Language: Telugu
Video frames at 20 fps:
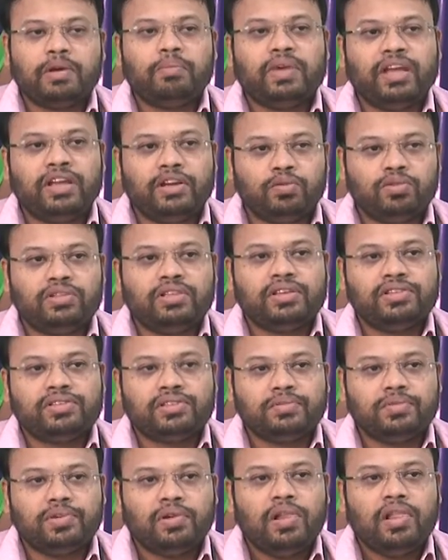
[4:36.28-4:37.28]
మా మెయిన్
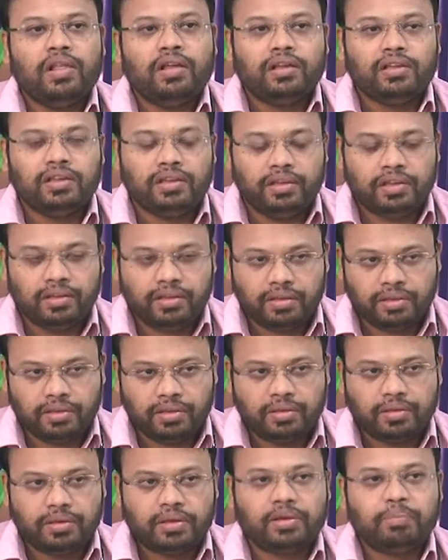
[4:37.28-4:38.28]
ఉద్దేశము ఈ
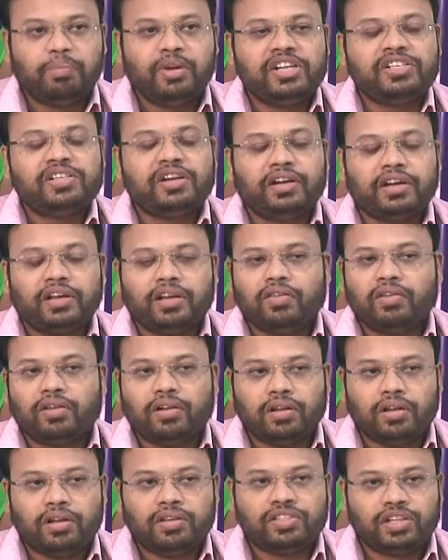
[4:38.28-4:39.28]
పేషెంట్
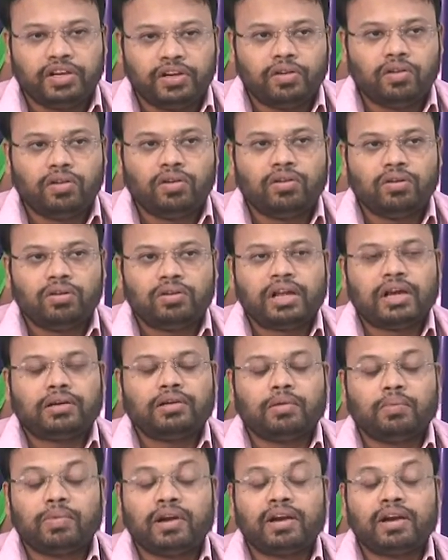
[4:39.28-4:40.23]
రికవరీ చేయడంలో డాక్టర్